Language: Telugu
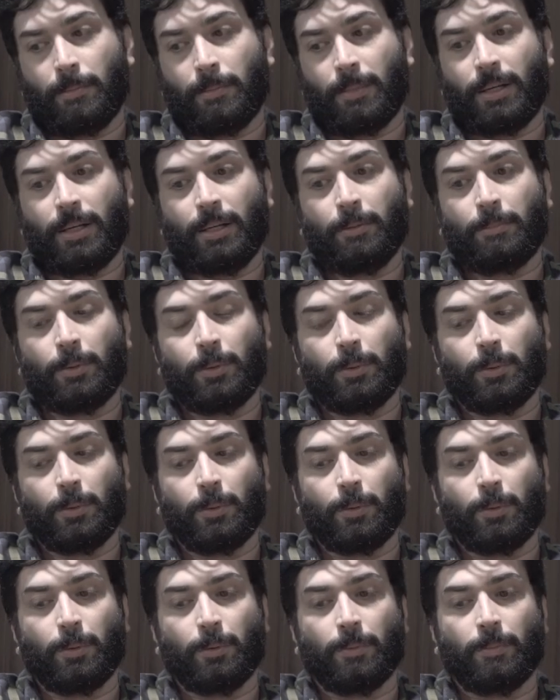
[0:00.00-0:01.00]
అంటే ఇప్పుడు
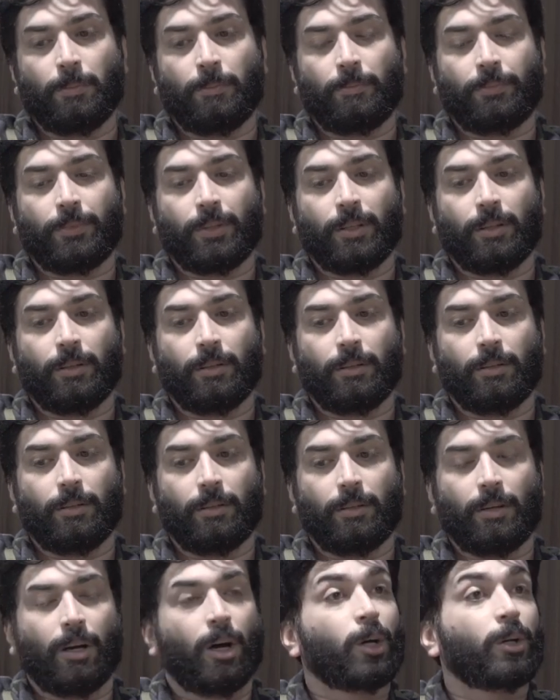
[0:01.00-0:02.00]

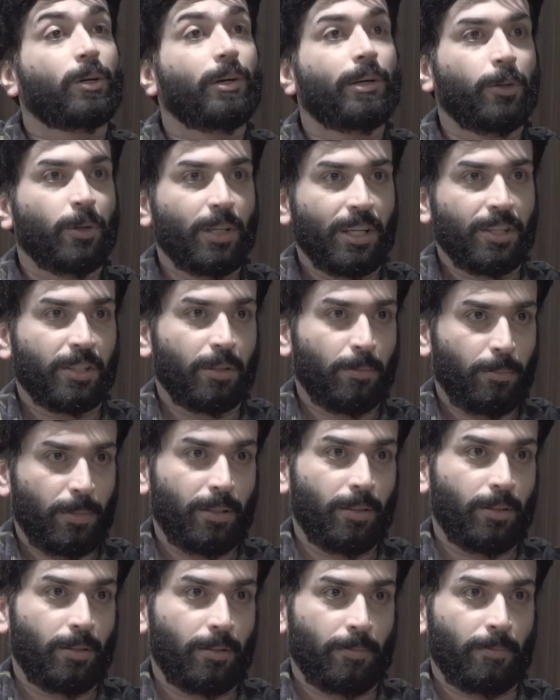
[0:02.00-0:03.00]
ఆర్గాన్ డొనేషన్
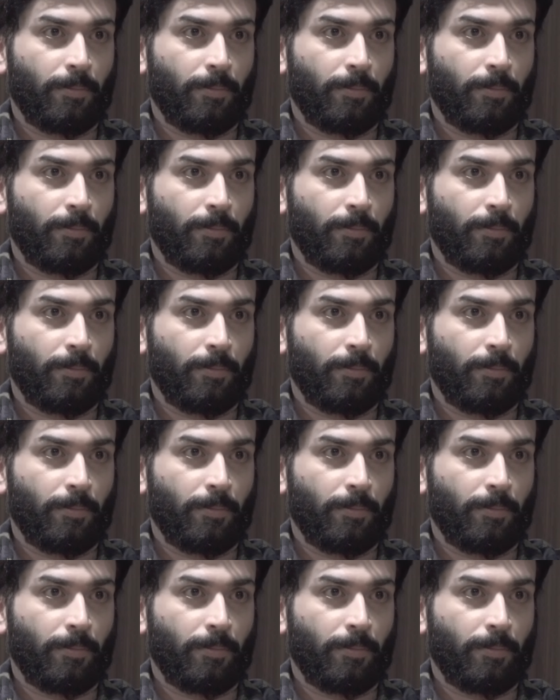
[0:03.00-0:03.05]
మీద